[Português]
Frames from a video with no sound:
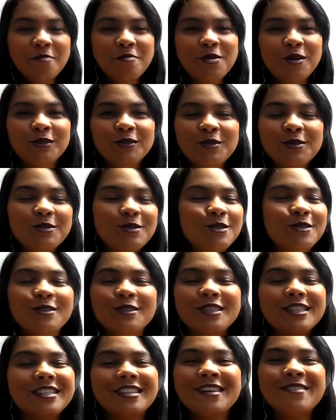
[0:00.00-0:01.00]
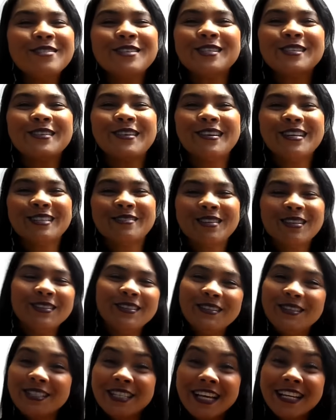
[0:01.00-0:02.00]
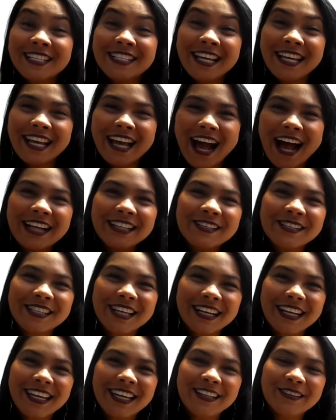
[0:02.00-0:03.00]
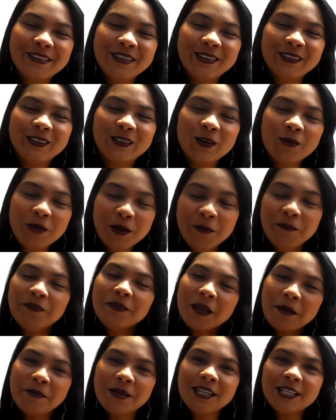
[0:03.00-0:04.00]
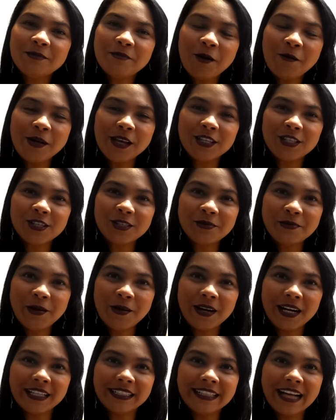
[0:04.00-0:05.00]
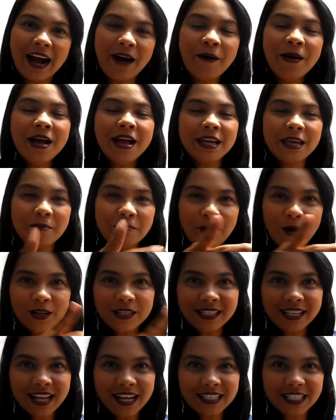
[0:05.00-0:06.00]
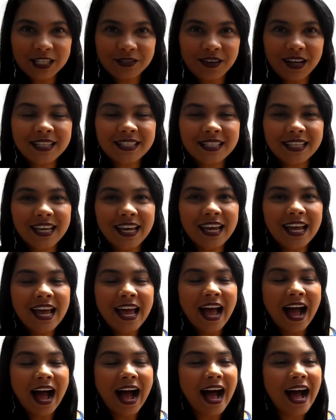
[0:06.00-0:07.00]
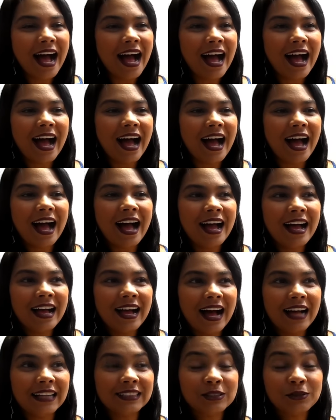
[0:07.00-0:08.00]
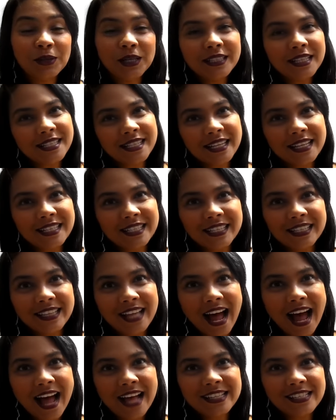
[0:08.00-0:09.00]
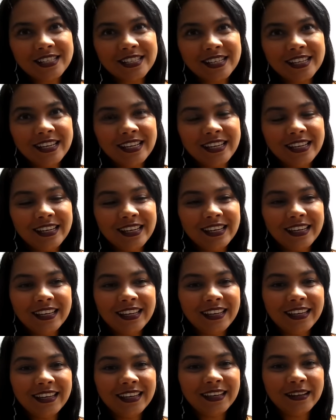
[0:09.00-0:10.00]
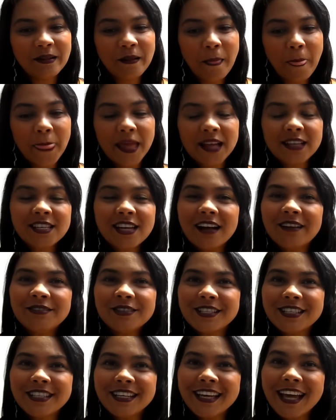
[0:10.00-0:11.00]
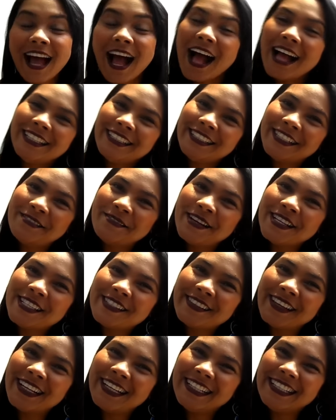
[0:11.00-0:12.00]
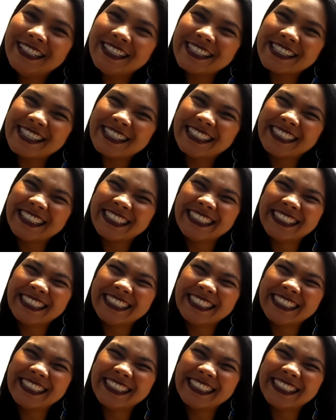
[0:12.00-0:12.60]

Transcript: e ter produtos dos teus sonhos, produtos resenhados aqui no YouTube, principalmente no meu canal, que pode satisfazer a, a tua necessidade e deixar você ainda mais feliz.